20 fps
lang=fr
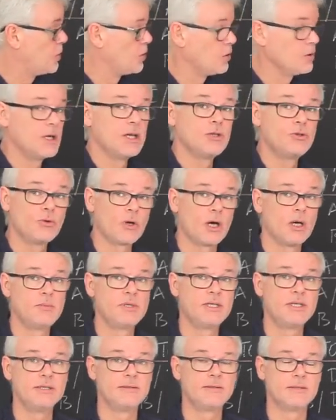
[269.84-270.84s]
plan de la
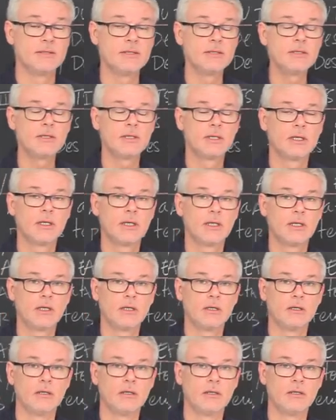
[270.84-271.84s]
durabilité,
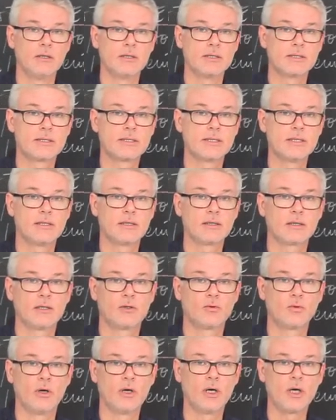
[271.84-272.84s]
ces
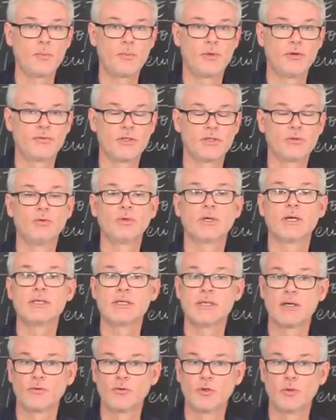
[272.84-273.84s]
territoires peuvent être une
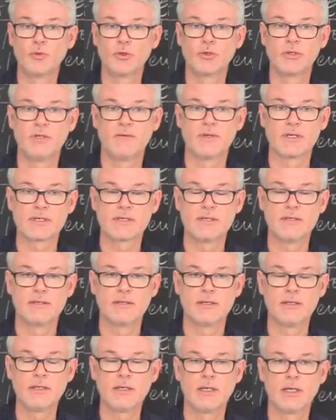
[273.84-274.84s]
réserve de
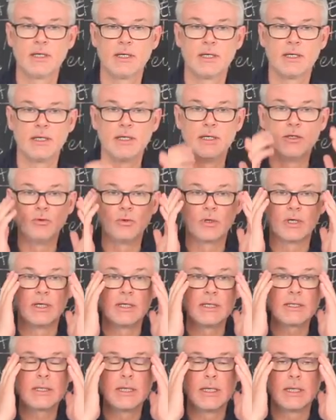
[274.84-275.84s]
biodiversité, et du
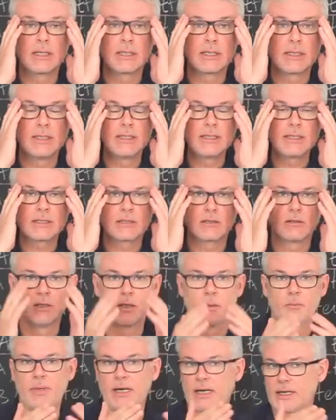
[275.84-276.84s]
reste, il existe
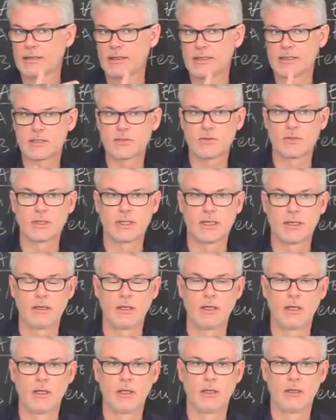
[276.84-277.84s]
un parc
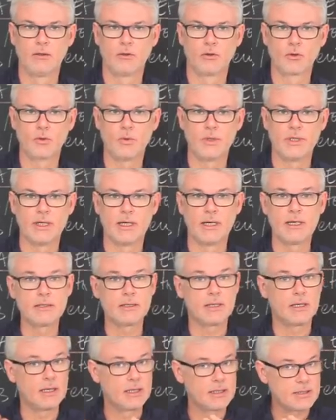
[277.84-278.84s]
national en
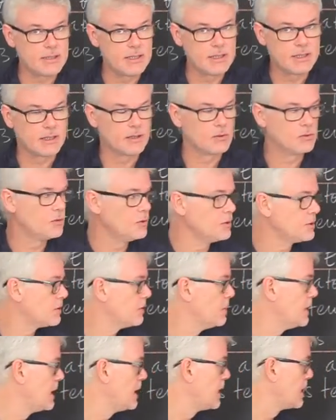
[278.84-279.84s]
Guyane, ainsi qu'un
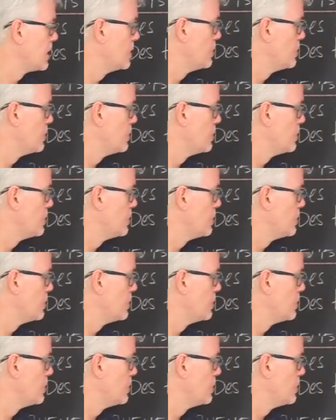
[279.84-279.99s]
autre à La